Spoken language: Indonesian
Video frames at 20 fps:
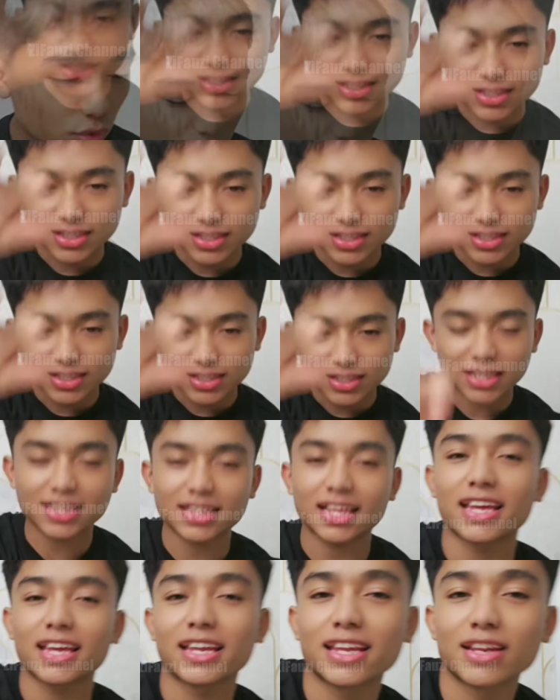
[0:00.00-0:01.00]
Lo
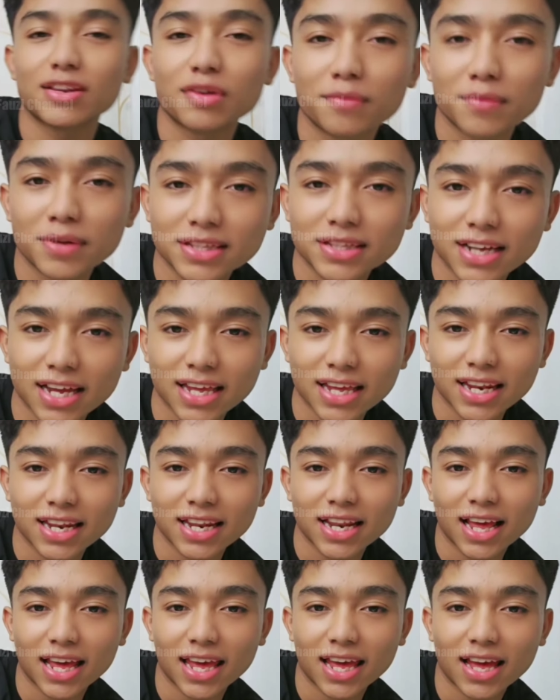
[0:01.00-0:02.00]
santai di dua menit terakhir inilah
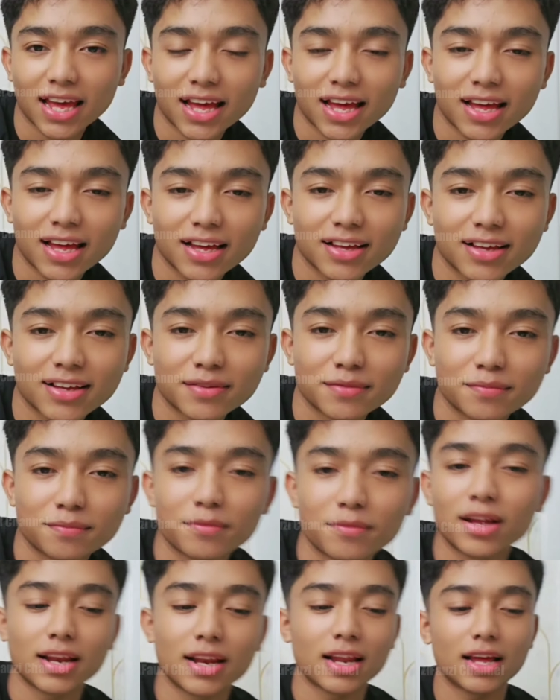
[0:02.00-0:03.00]
ya.
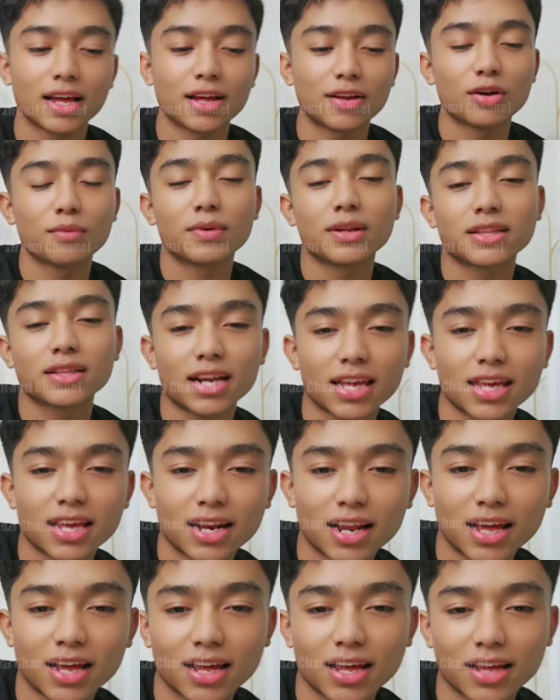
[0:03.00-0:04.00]
Baiklah, dua menit terakhir lah.